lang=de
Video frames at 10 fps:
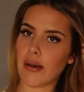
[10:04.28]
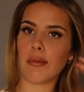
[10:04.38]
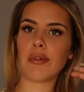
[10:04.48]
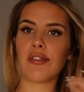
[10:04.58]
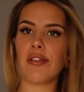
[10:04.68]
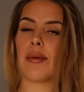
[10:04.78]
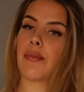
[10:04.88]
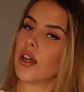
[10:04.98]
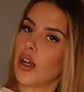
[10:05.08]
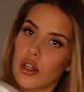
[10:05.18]
aber
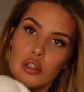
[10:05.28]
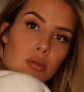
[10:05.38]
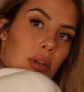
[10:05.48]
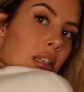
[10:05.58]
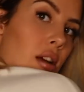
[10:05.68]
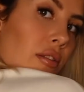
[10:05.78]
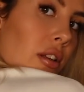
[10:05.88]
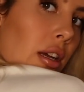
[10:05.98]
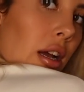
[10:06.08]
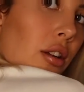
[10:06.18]
bequem. Das Oberteil
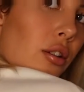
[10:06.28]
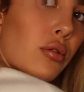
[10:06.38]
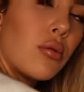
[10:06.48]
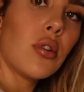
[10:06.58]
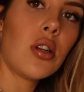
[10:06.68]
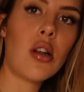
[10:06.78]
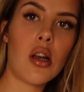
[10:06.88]
finde ich eigentlich cool.